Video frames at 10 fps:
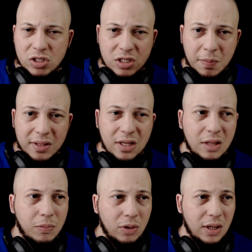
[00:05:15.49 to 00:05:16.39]
no sé si me
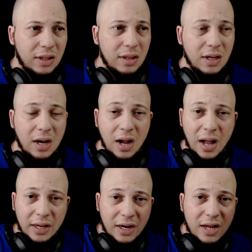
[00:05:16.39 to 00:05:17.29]
entienden, porque te digan,
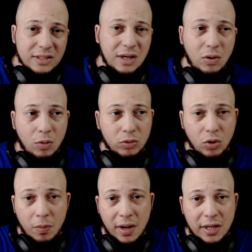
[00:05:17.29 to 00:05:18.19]
ay, gracias o
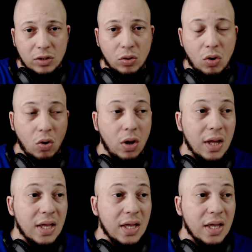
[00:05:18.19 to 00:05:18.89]
toma esto, no,